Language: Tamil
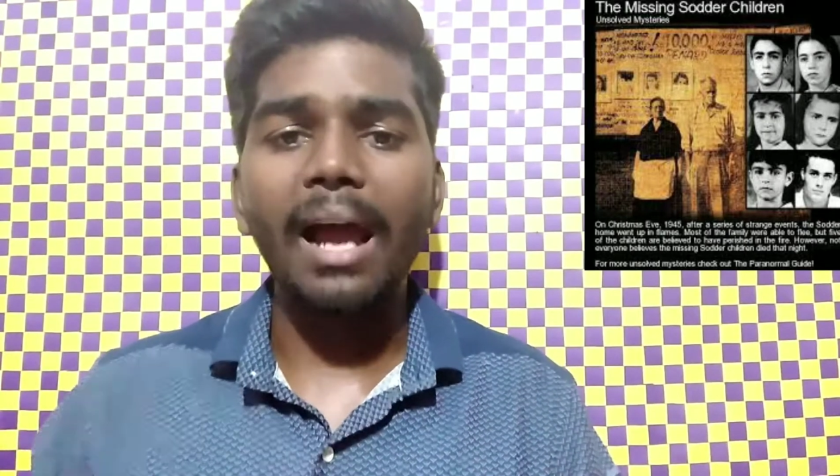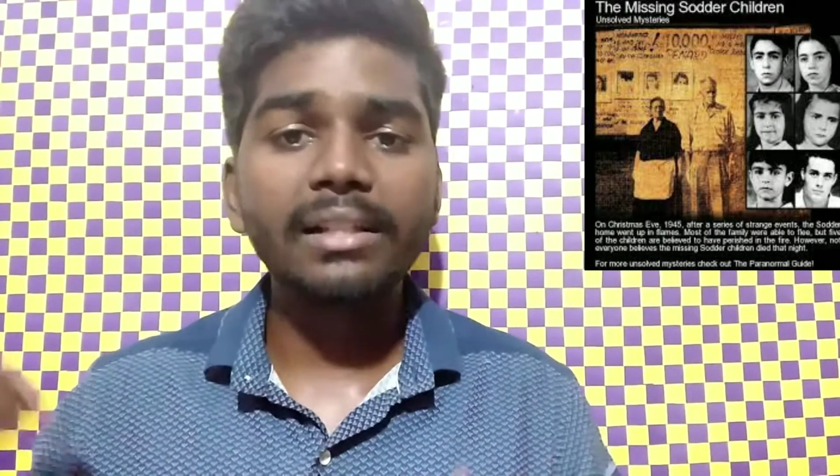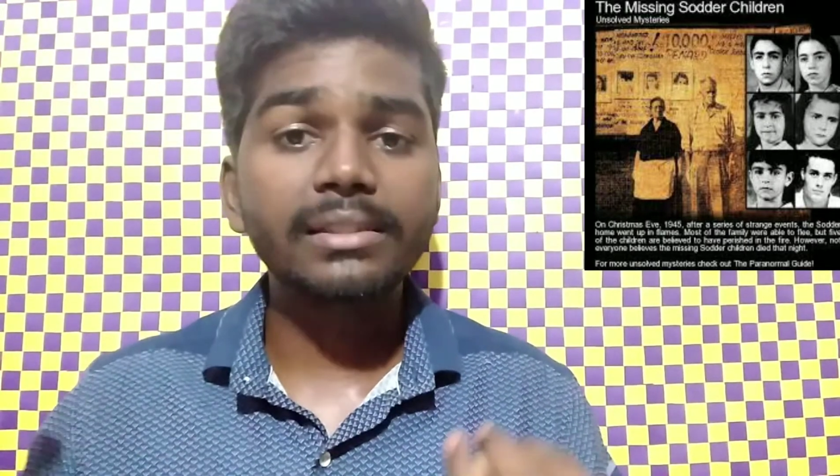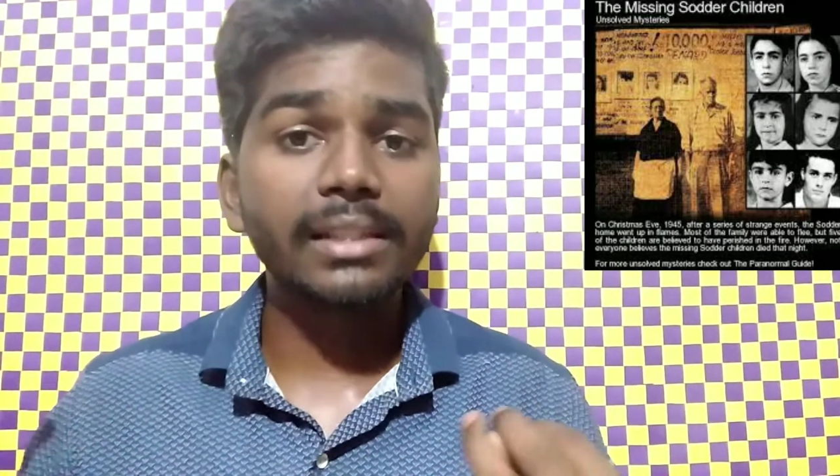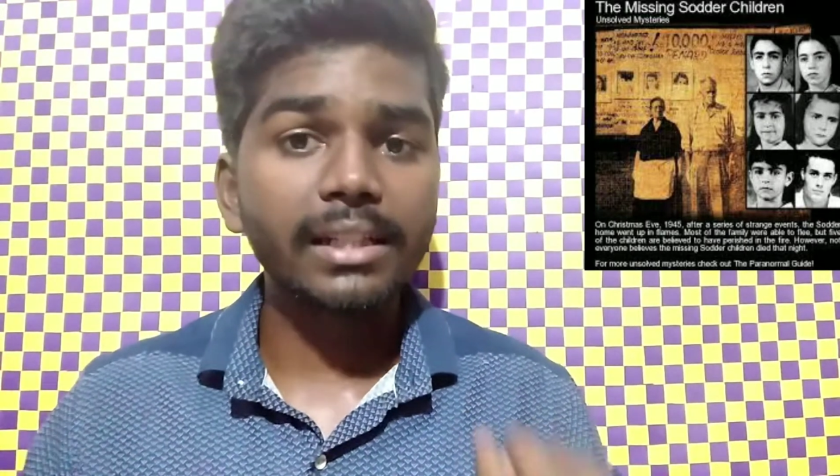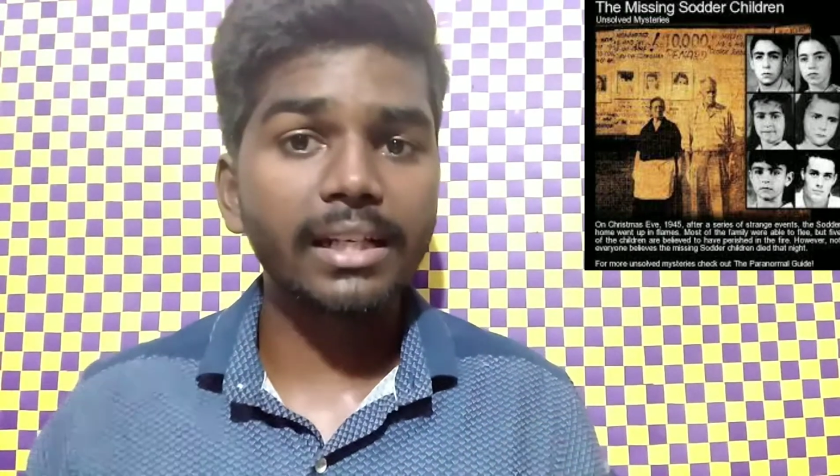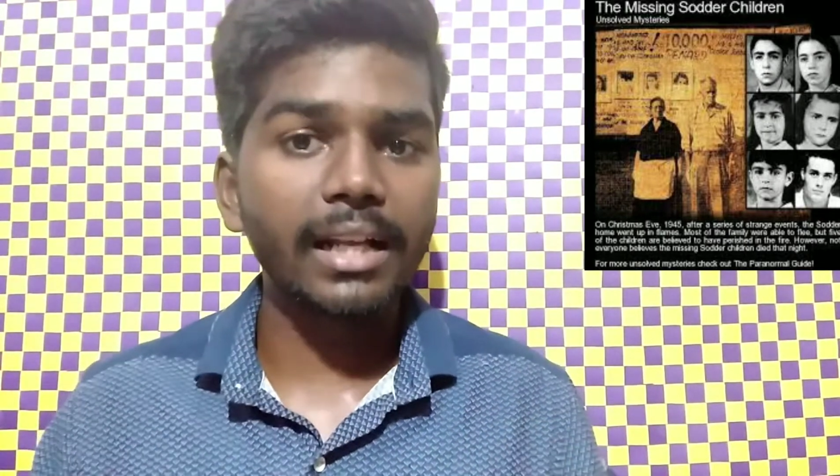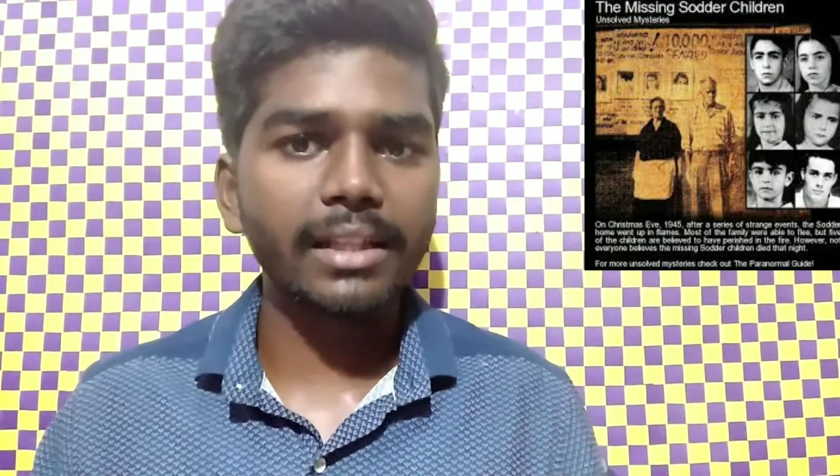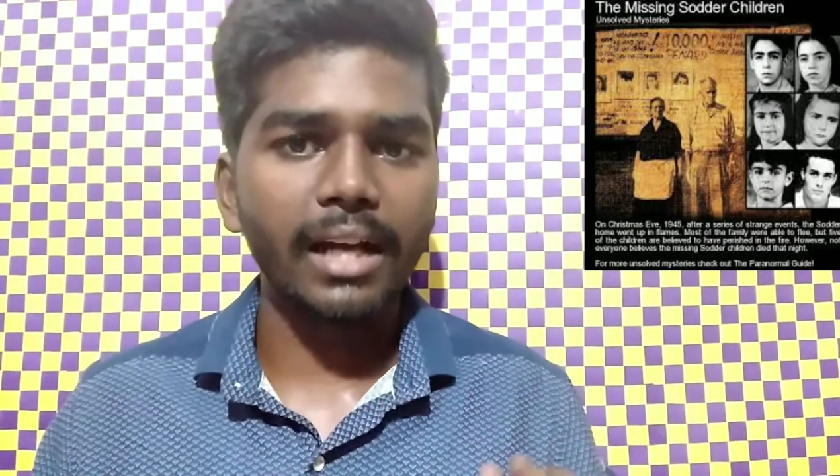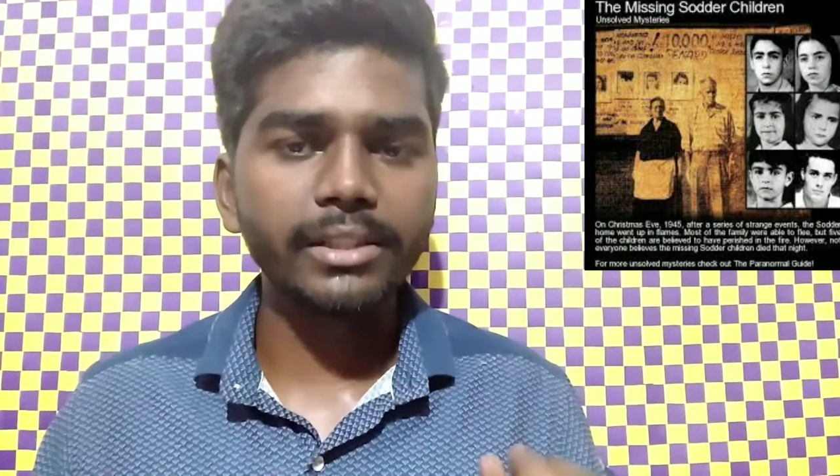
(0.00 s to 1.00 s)
பேலன்ஸ் இருக்கிற
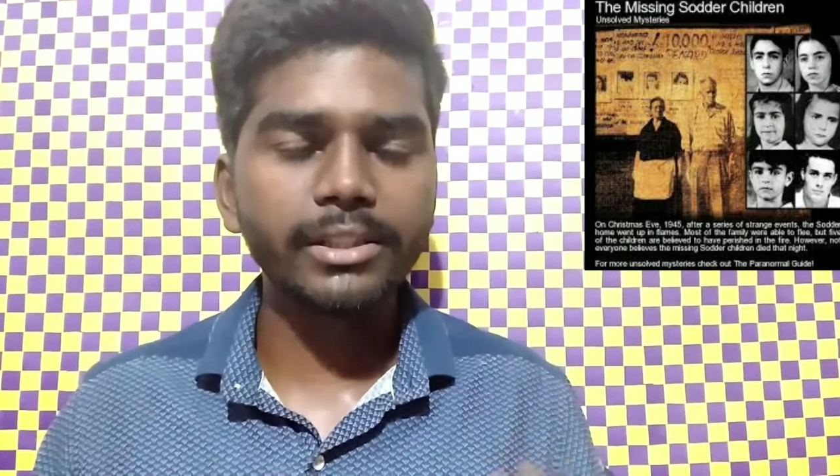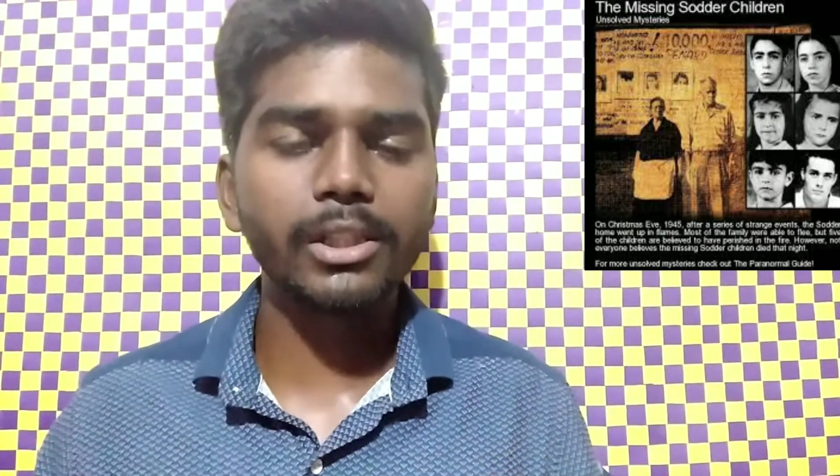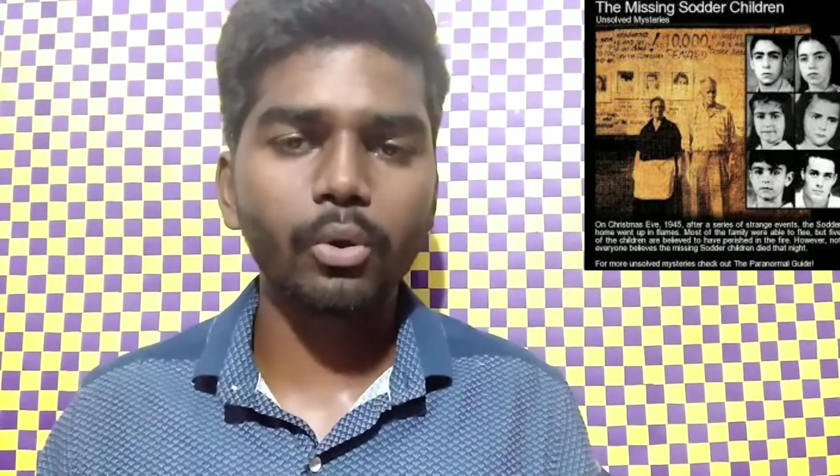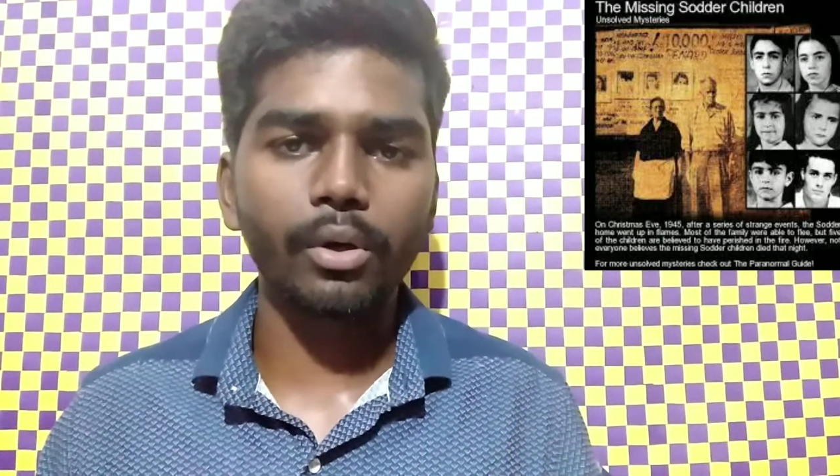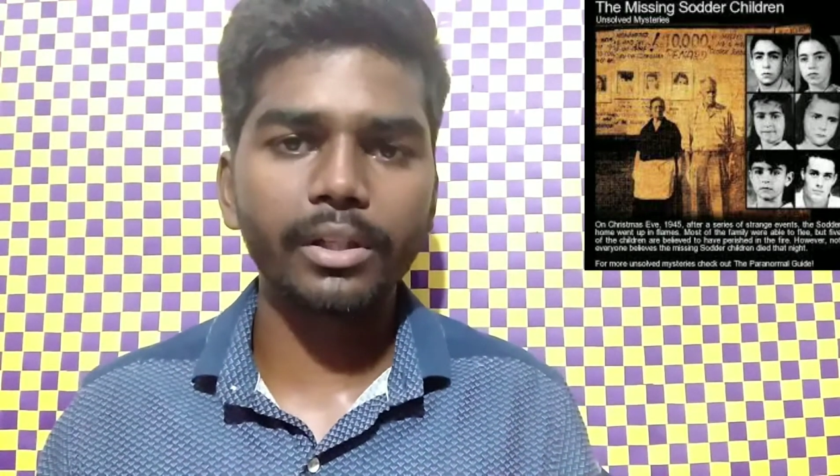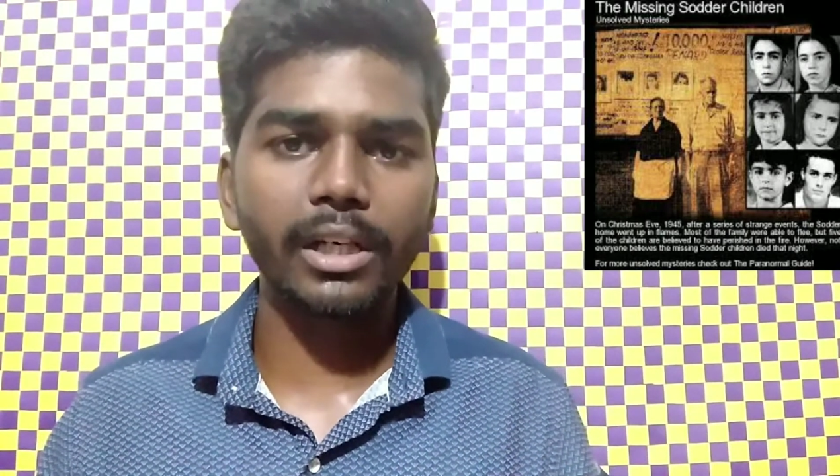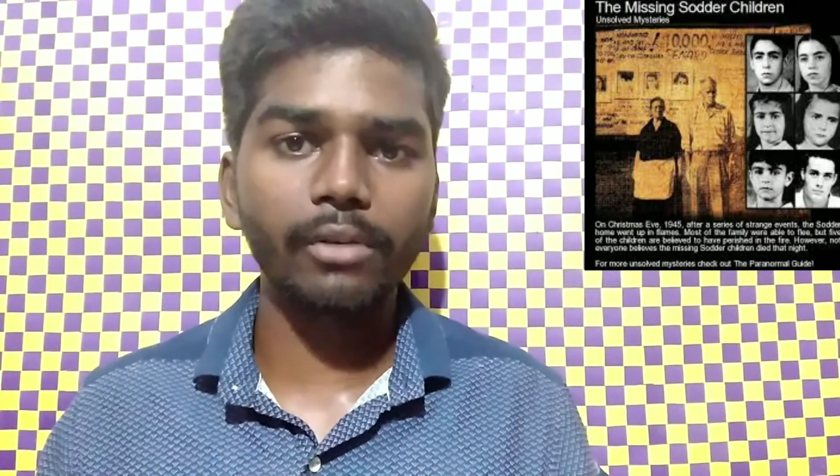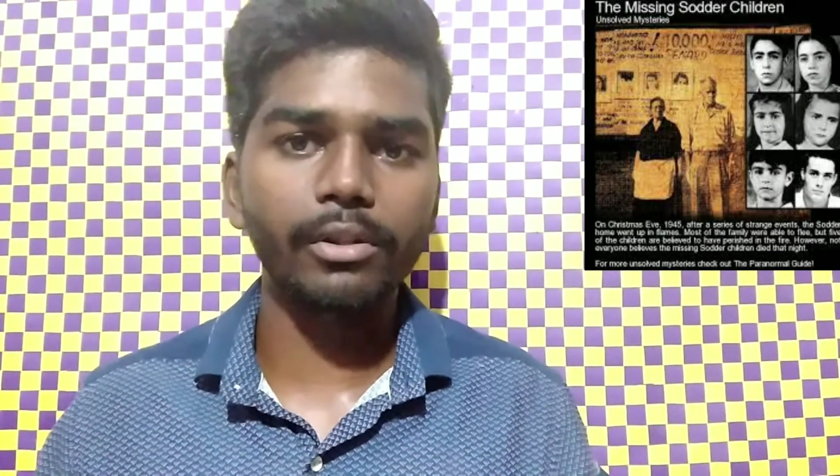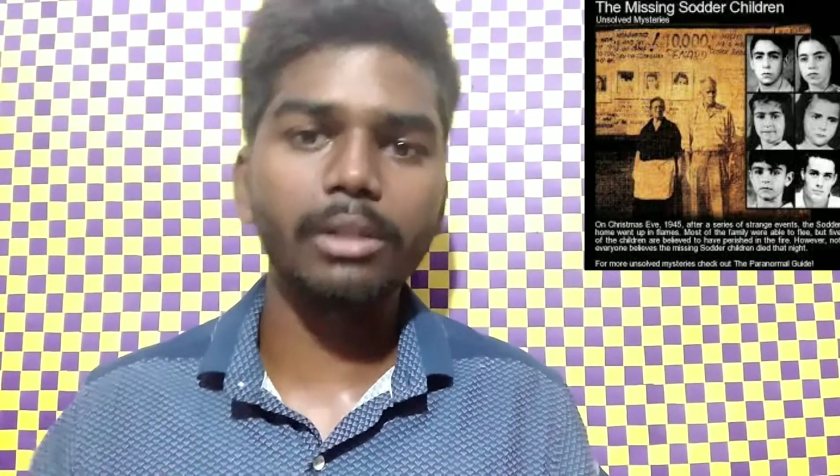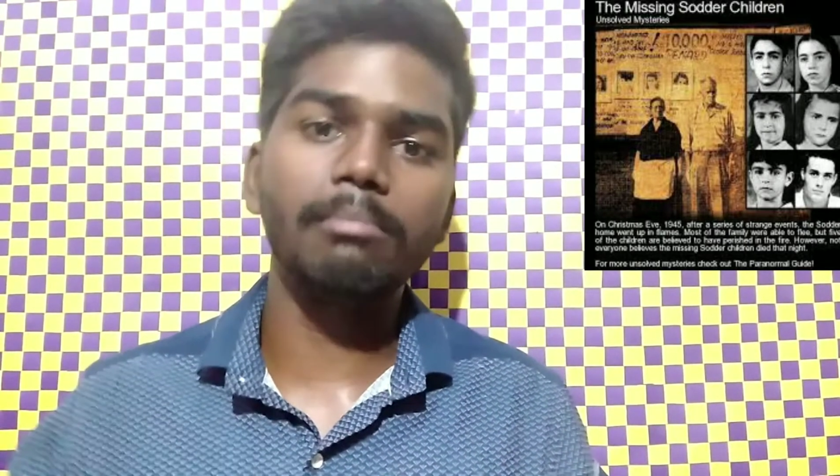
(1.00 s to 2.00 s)
அந்த அஞ்சு
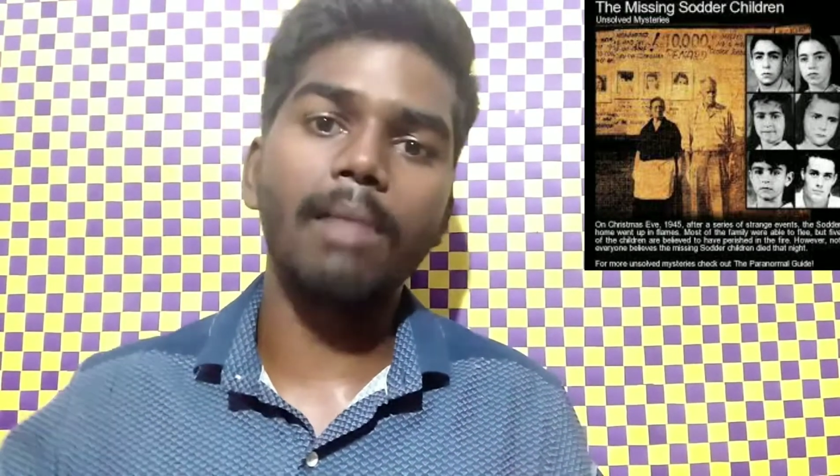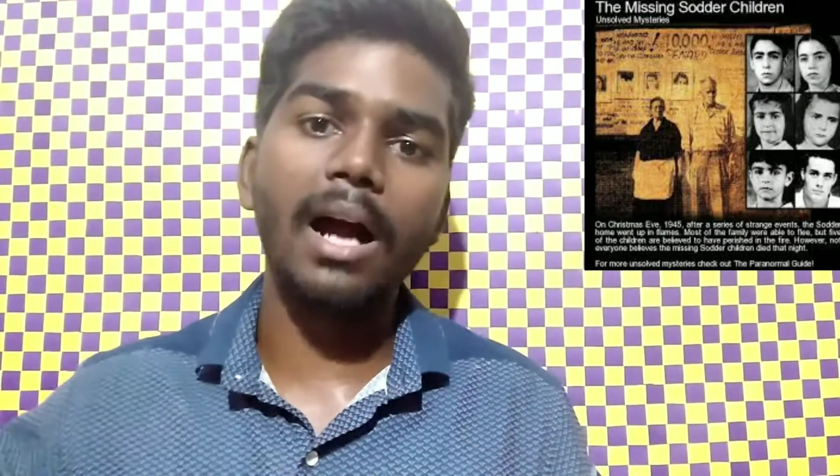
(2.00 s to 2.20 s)
குழந்தைகளும் வந்து